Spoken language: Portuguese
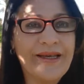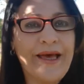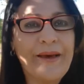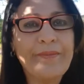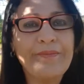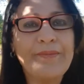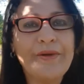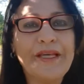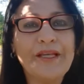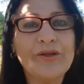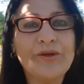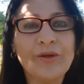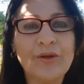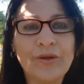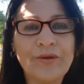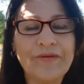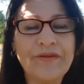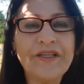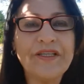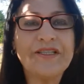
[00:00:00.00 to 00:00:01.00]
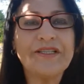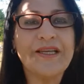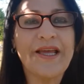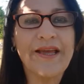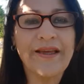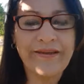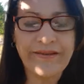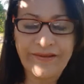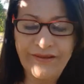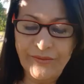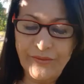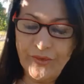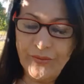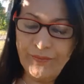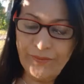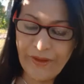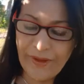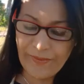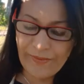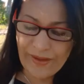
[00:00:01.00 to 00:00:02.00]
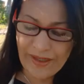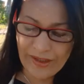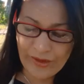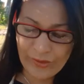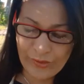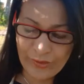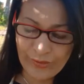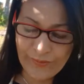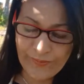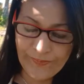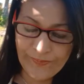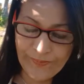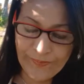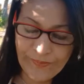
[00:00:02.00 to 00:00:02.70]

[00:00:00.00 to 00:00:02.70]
capítulo 21.